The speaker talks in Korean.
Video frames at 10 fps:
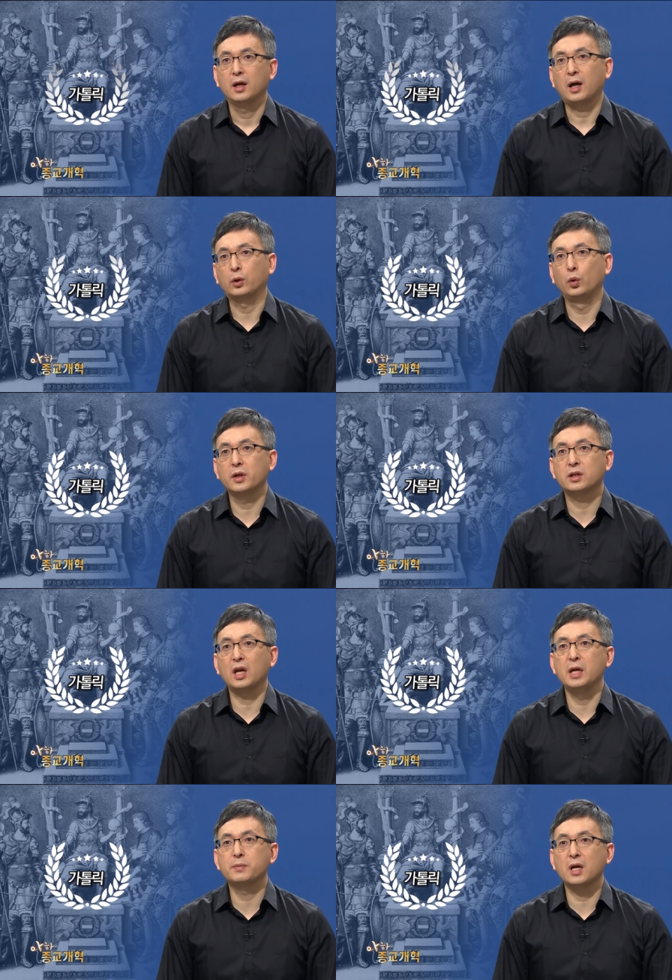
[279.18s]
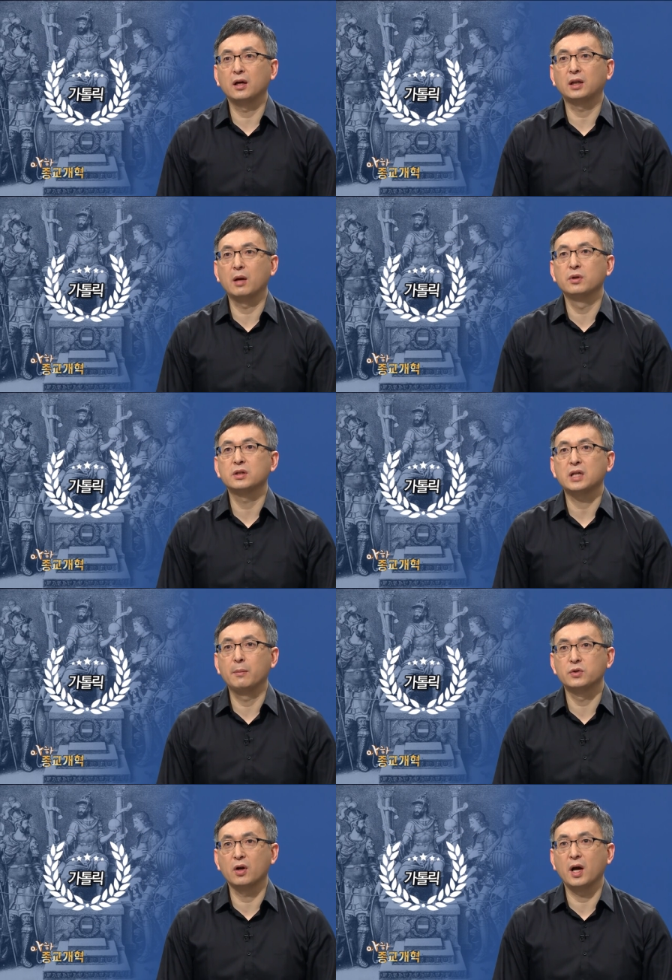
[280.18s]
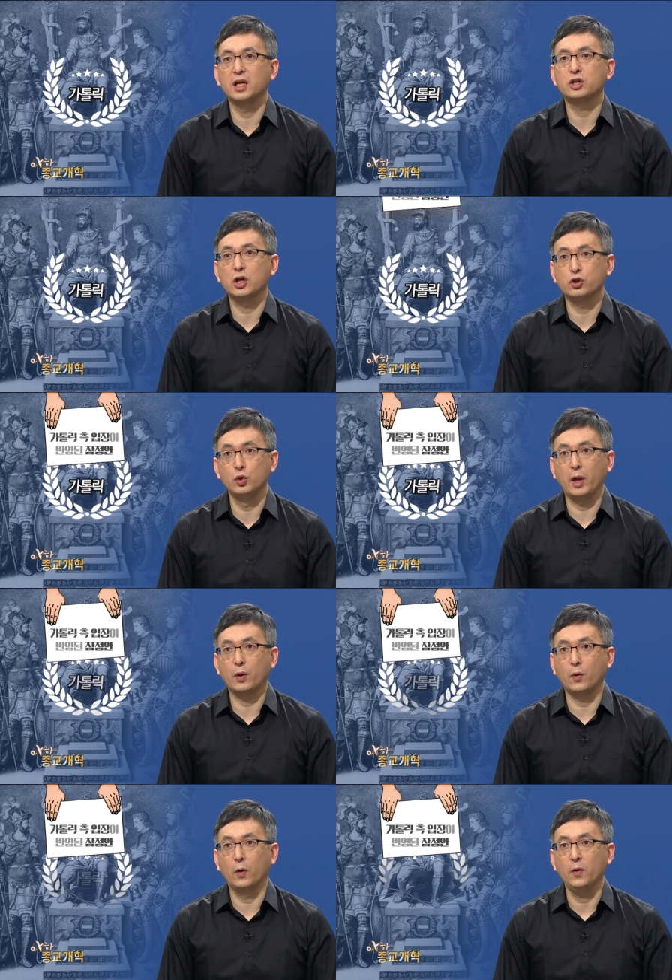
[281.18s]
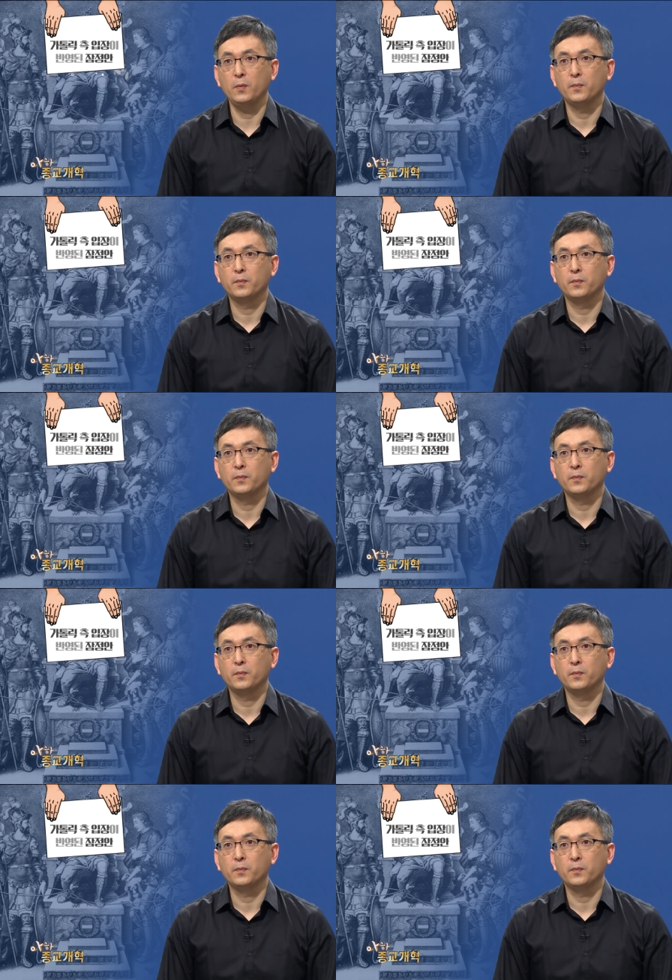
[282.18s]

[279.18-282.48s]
가톨릭 측의 입장을 담은 잠정안이 제출됐고